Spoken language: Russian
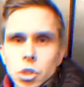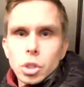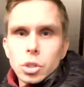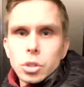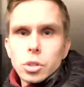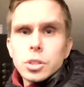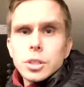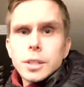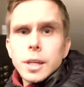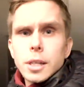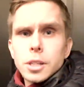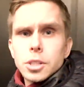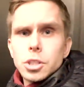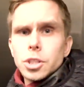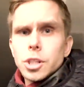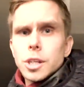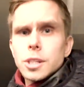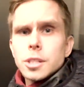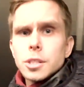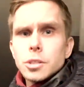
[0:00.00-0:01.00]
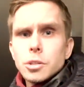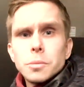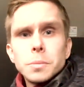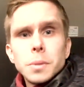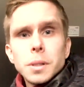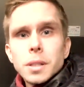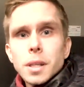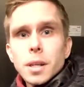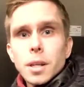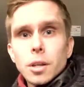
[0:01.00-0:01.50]
что, друзья, сейчас
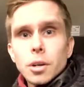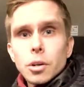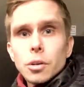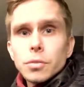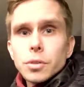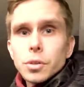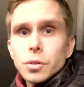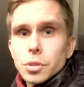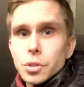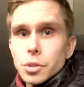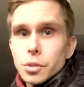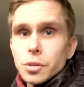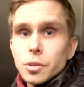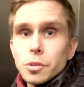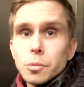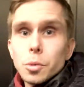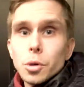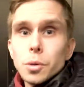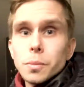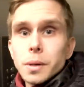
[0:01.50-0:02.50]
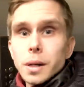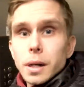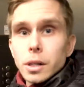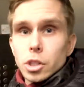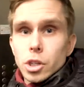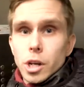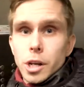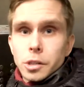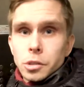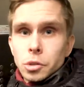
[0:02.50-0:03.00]
идем на тренировку. Сегодня будем
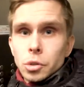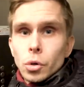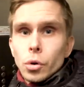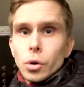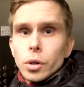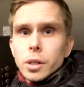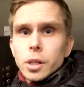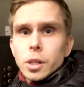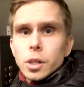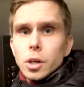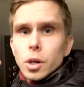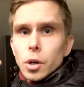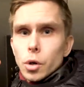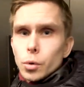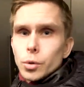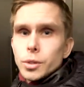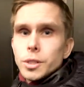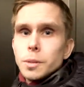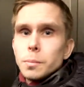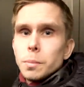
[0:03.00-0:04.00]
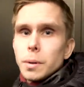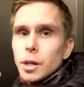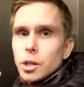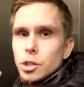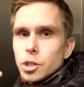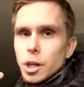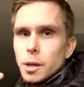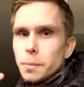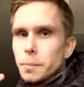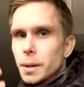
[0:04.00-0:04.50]
качать ноги, грудь и
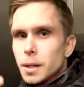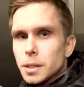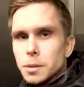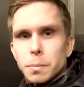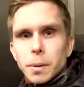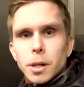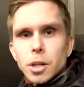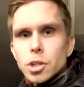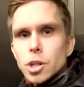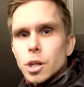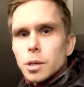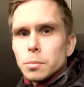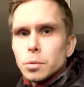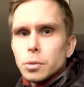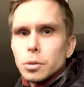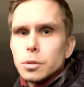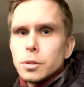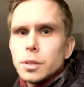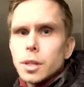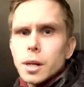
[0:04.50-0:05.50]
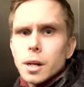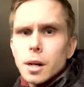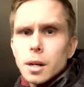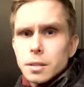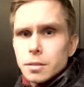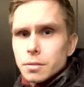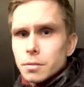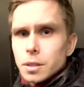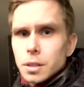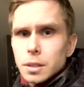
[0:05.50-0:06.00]
плечи опять. Плечи я буду три
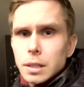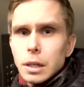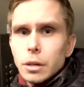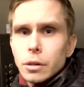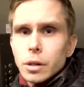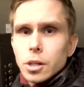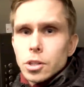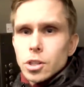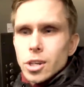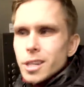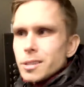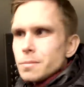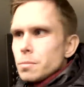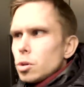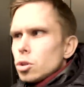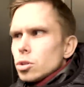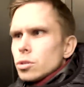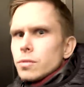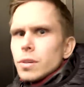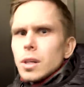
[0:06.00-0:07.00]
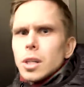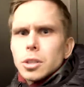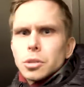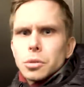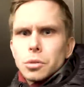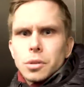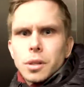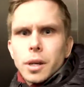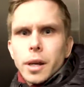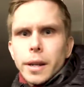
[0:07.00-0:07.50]
раза в неделю качать. Может
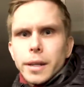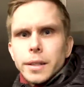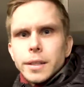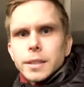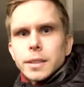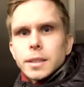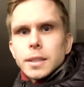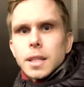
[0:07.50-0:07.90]
вырастут, хрен их